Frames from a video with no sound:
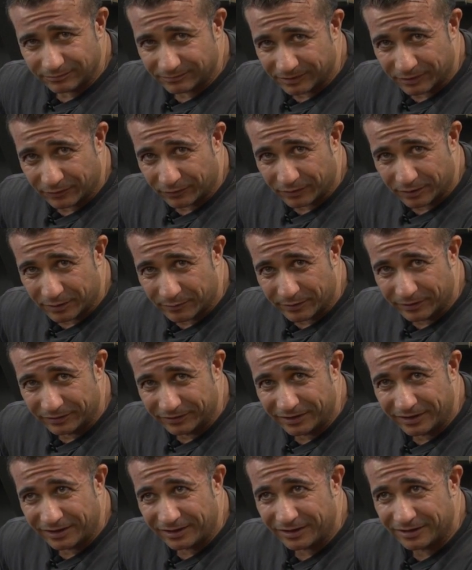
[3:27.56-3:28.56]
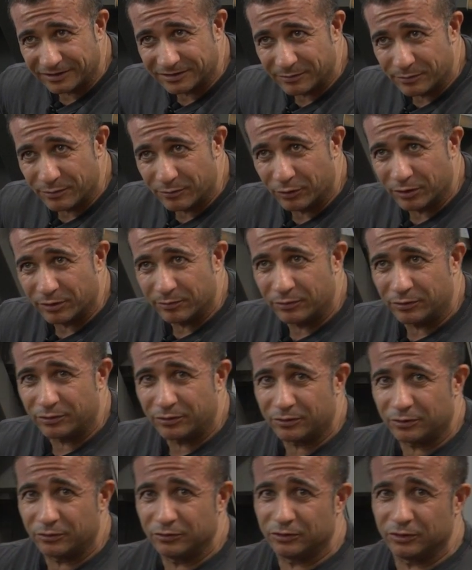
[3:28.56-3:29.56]
difícilmente es el mismo
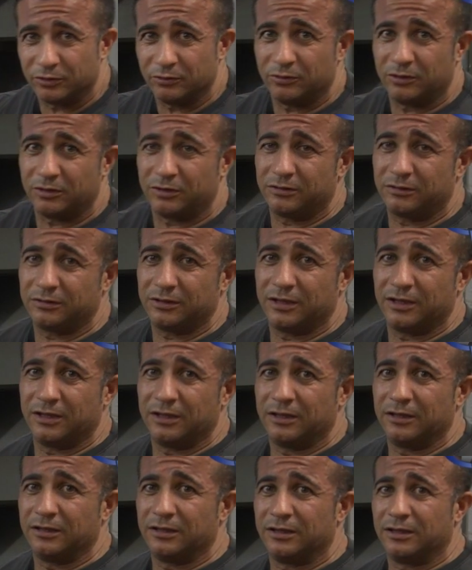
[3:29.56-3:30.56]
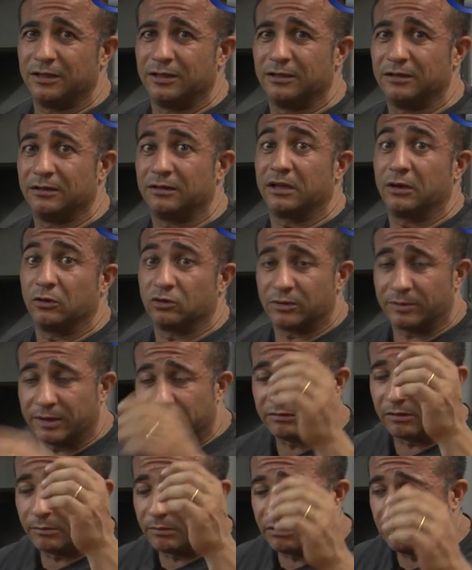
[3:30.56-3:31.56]
equipo continuado, que lo
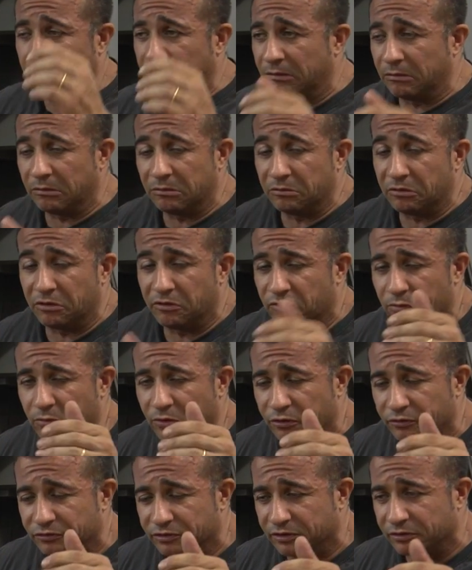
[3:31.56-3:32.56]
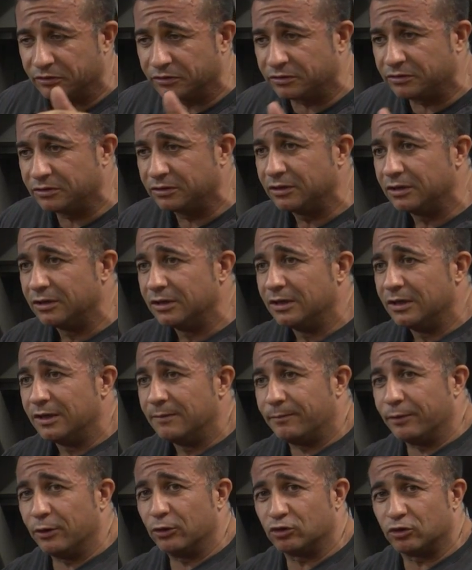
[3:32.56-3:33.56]
sabrán también, pero el video de fútbol lo entiendo, ¿no?
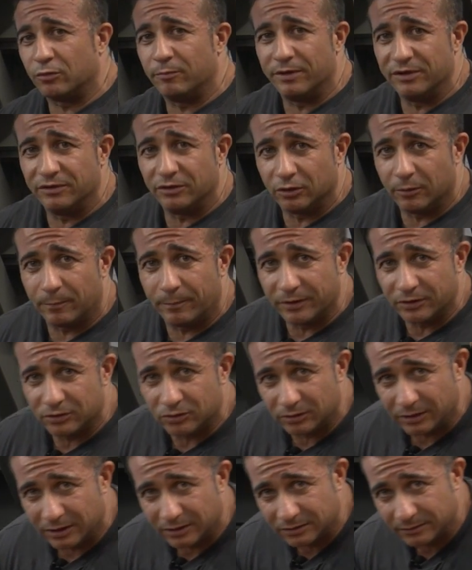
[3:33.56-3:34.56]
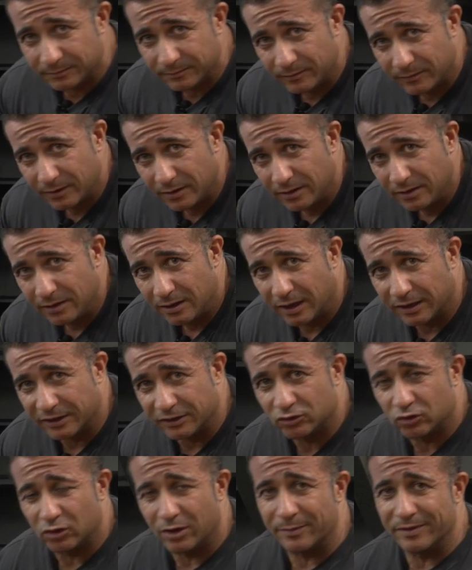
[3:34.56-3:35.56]
Pero son 22 personas,
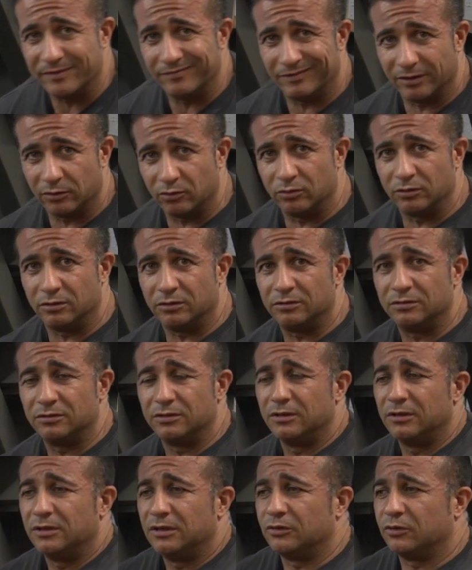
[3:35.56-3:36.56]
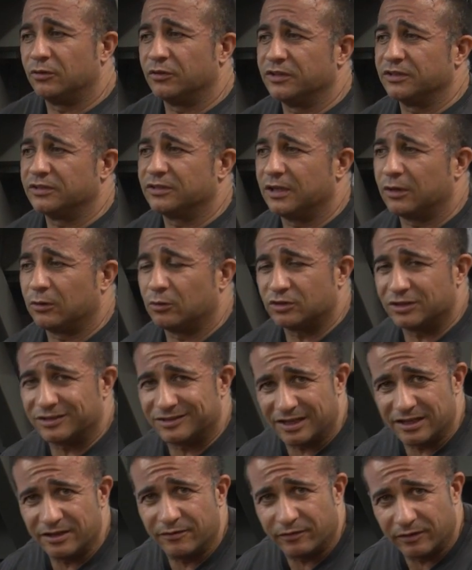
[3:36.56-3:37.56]
aquí solamente uno, entonces la cosa
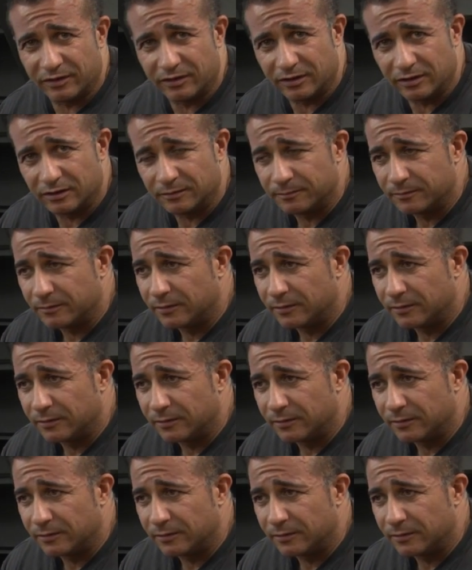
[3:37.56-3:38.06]
está difícil.